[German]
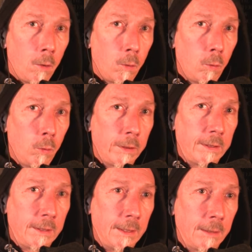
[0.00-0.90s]

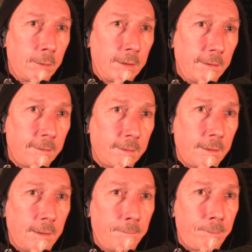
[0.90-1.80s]
Okay, und jetzt
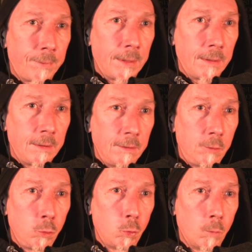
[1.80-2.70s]
ähm,
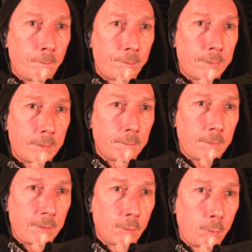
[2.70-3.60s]
du,
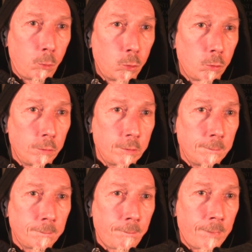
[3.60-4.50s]
mein Sohn Brutus.
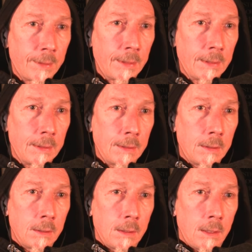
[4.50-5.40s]

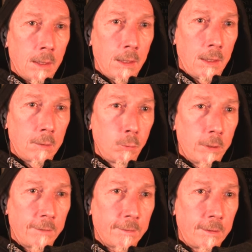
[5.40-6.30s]
Äh,
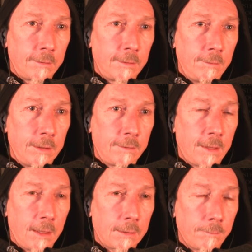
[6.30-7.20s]
Klugheitselixier, wie
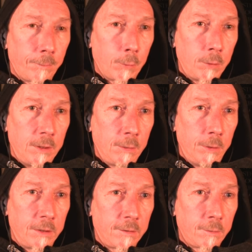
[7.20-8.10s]
gesagt, und
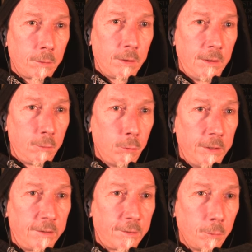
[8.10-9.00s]
Intuition, äh,
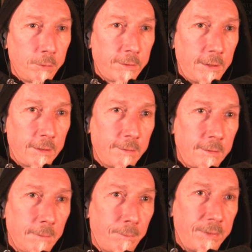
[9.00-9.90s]

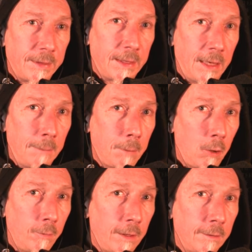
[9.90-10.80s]
Intulitionselixier. Nein,
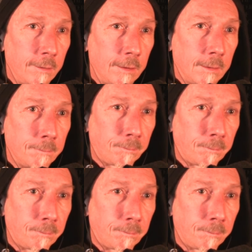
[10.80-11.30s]
brauchen wir alles nicht.